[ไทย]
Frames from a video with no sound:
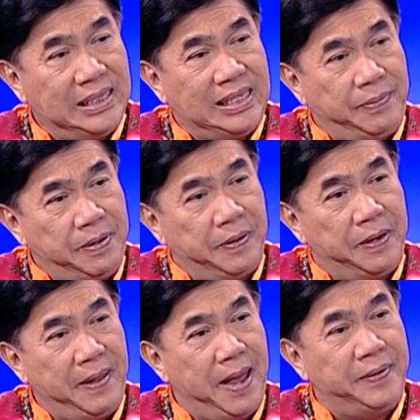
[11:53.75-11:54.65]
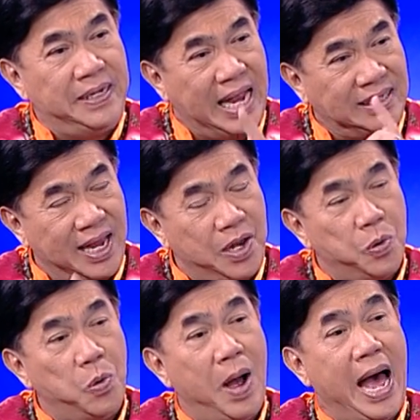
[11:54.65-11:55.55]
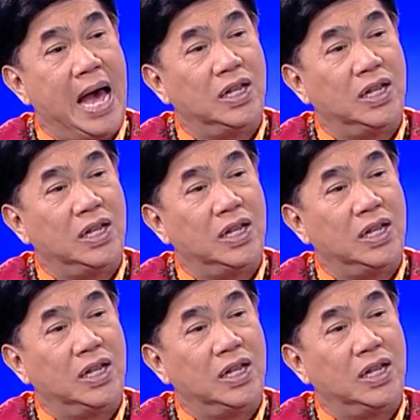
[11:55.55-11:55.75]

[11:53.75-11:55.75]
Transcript: แต่พี่เผยแพร่เพื่ออยากจะให้รู้ว่า